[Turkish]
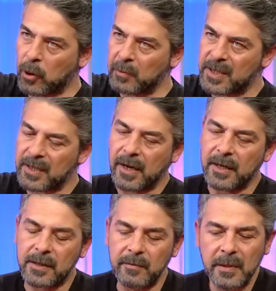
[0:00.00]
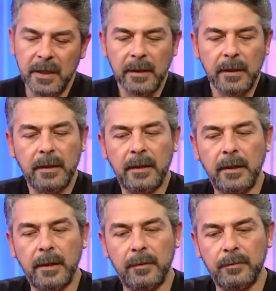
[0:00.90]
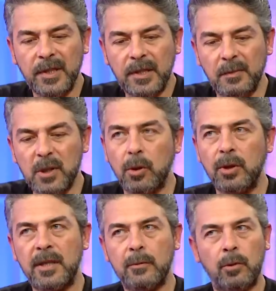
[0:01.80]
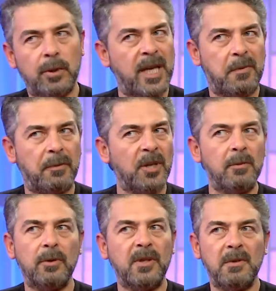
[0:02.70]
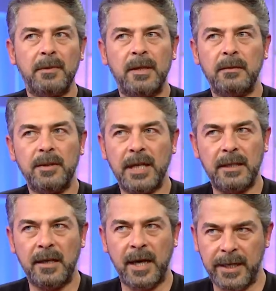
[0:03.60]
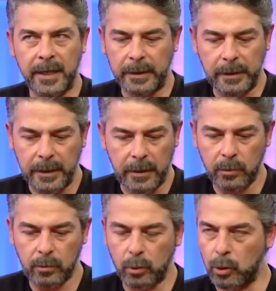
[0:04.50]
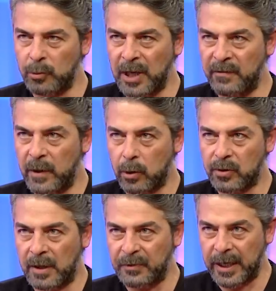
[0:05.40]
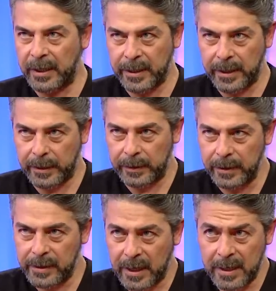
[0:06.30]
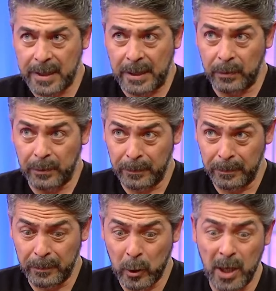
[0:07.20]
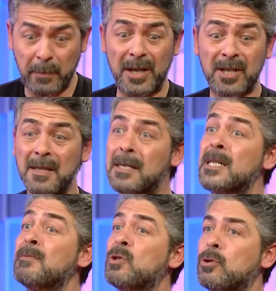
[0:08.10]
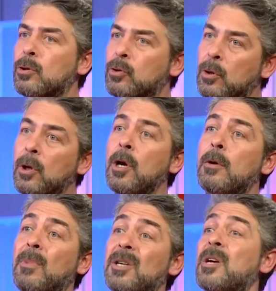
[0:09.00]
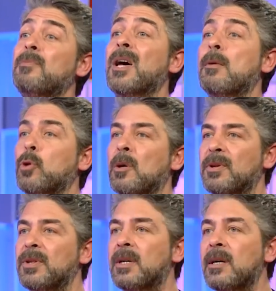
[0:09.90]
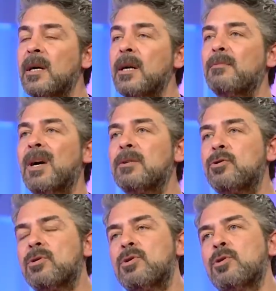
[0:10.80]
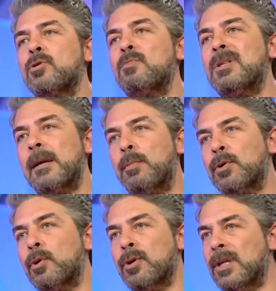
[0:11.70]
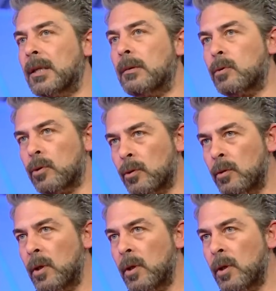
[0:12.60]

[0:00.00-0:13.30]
olması lazım. Ee, işte biz onları onları yapamadık ama o tamamen şeyden kaynaklı. yani o durumdan ve ortamdan evet, sahneden kaynaklı. Sahneden dolayı öyle oldu. Öyle başka sahnemiz yoktu. Hı hı. Başka bir yer bulamadık. Evet. Ben de çok istiyordum bir depoda oynayalım onu.